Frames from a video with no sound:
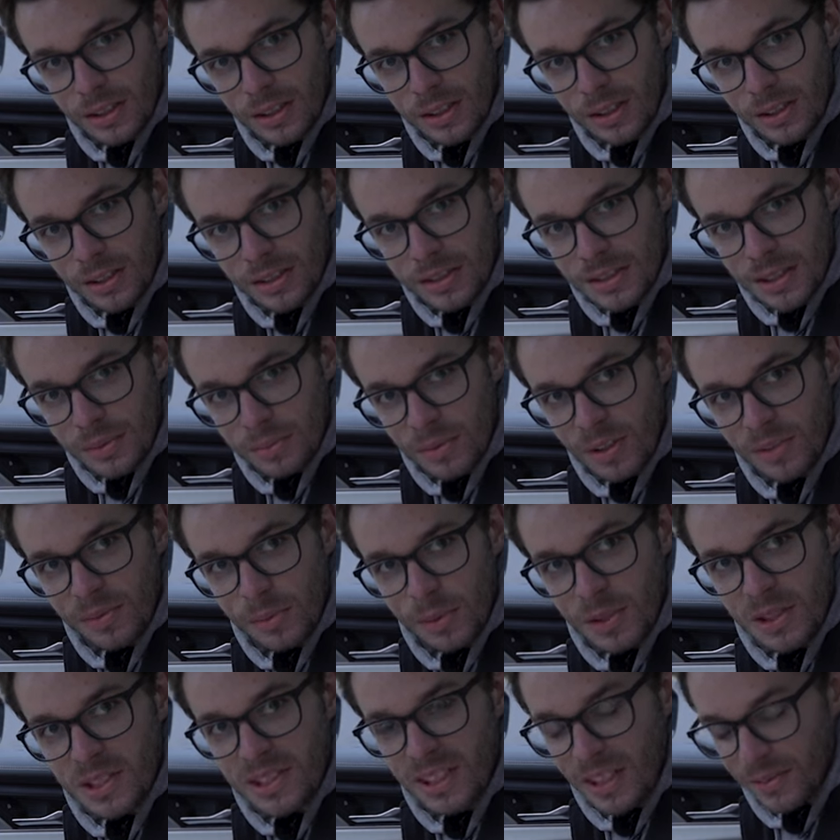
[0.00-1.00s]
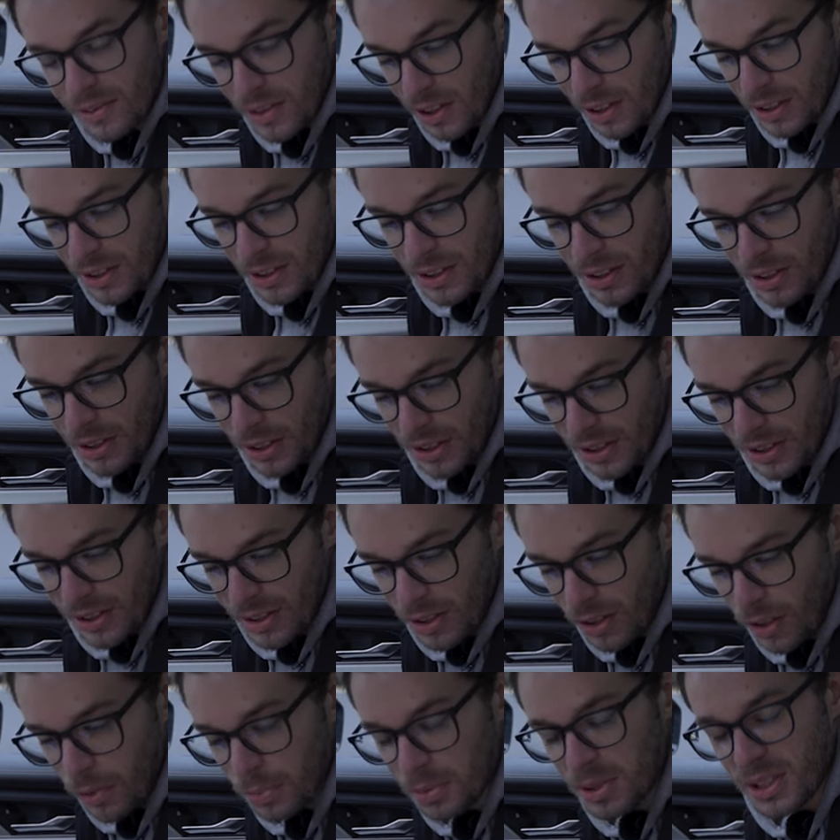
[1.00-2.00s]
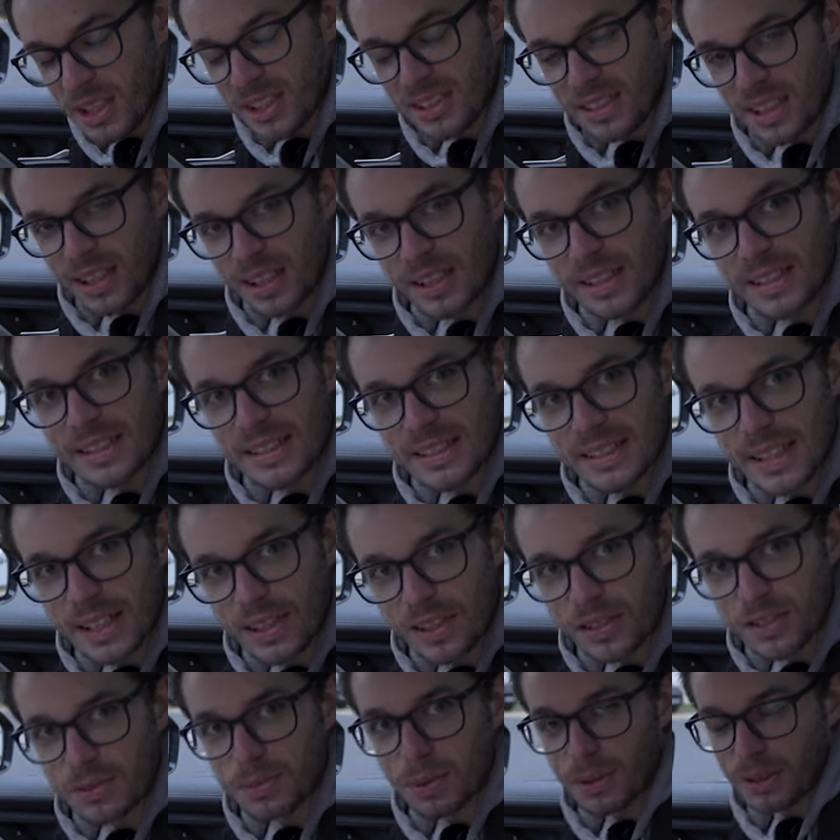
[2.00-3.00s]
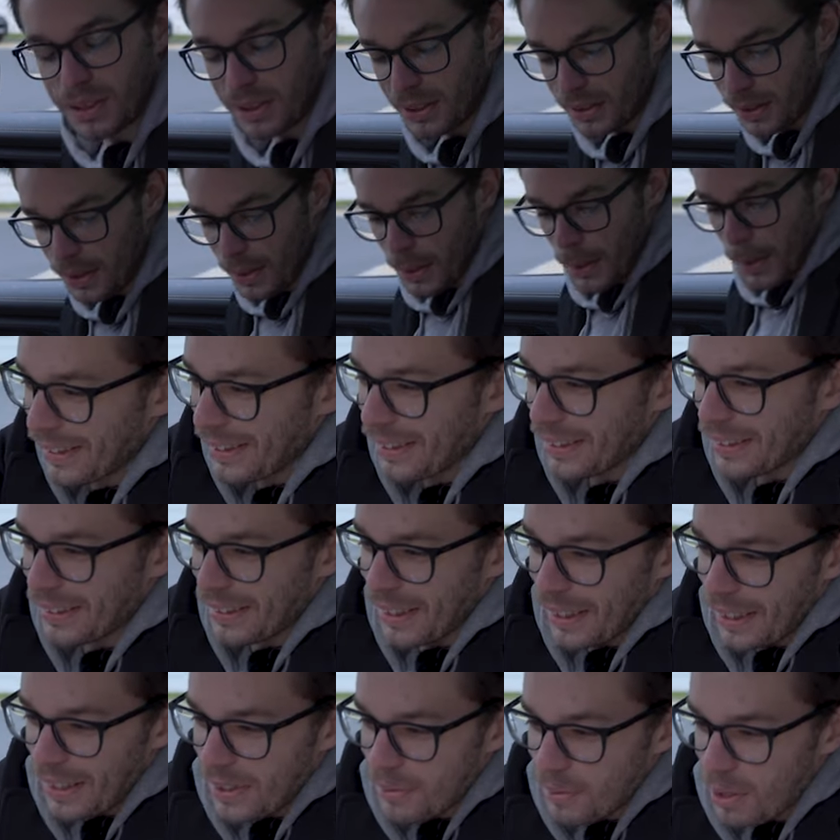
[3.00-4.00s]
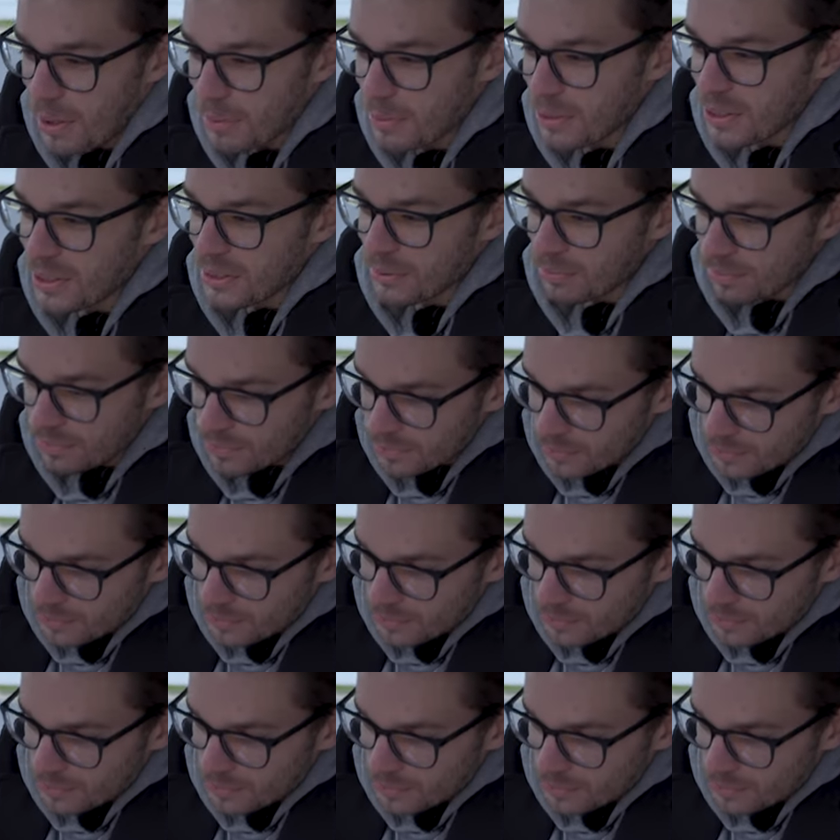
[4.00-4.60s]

dostępne w podstawie. Jest to opcja za 0 zł. Dalej mamy